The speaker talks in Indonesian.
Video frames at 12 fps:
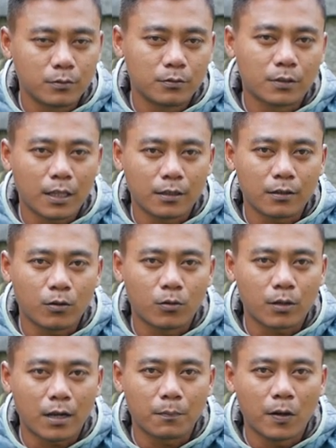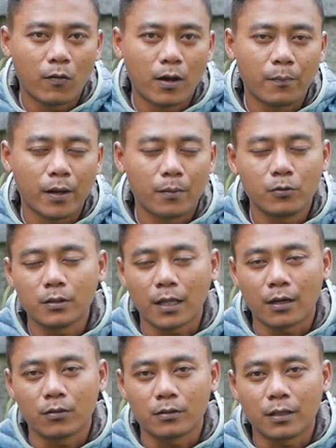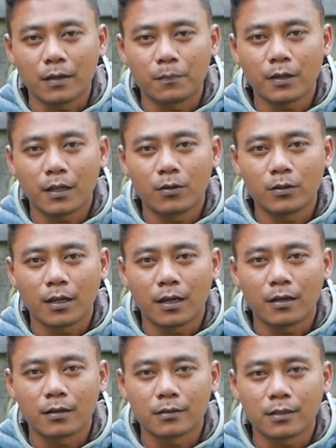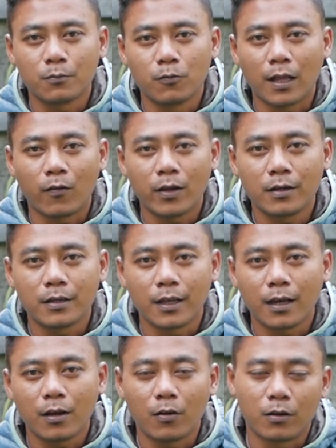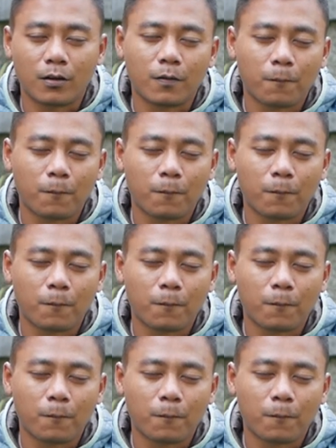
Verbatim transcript: entah orang bawa apa kamu takut tapi kalau udah ketemu lawan dia on